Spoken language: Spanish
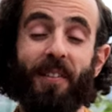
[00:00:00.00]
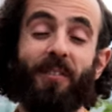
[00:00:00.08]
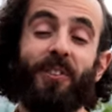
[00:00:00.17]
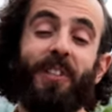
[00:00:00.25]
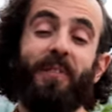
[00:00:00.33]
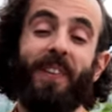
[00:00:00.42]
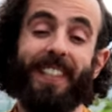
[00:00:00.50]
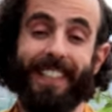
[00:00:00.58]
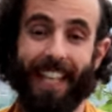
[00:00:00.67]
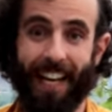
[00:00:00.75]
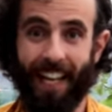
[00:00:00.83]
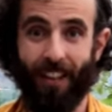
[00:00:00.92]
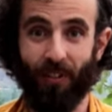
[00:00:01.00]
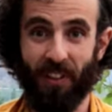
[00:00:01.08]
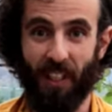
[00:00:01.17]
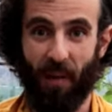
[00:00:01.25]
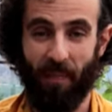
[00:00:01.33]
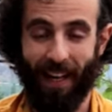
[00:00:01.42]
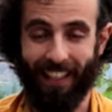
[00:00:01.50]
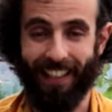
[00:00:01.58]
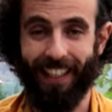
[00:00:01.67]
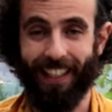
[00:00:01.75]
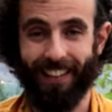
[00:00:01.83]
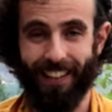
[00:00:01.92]
vamos a pasar a nuestra
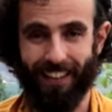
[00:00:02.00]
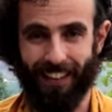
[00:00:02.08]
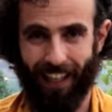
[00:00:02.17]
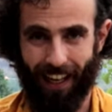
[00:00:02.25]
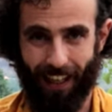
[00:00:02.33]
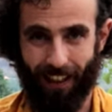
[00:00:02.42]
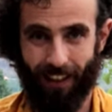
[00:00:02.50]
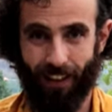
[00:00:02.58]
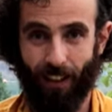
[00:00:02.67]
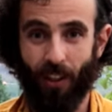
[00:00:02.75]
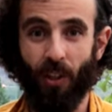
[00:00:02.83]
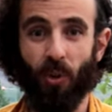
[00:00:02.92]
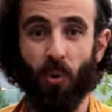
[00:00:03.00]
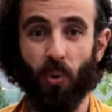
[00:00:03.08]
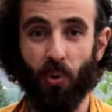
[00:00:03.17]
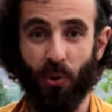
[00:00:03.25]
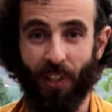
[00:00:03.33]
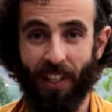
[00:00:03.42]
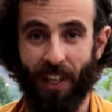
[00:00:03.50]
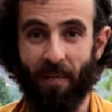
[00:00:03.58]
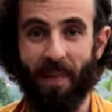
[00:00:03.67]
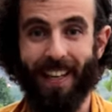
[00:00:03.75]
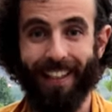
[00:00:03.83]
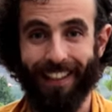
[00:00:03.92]
práctica central. Tú
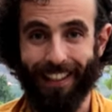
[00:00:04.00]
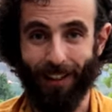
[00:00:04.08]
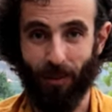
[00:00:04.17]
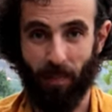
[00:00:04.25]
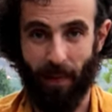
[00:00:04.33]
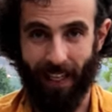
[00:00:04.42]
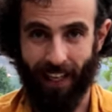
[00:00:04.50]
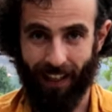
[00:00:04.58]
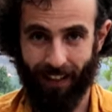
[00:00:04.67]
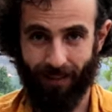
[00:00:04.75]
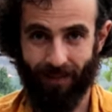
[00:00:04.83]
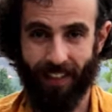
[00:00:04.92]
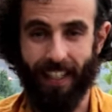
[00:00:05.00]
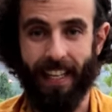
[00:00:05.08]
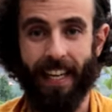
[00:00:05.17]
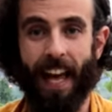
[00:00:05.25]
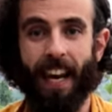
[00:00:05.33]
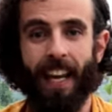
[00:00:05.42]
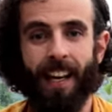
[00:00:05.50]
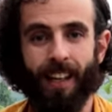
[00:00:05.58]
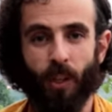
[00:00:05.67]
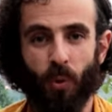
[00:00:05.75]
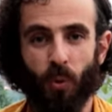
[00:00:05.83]
sígueme y respira. Inhala.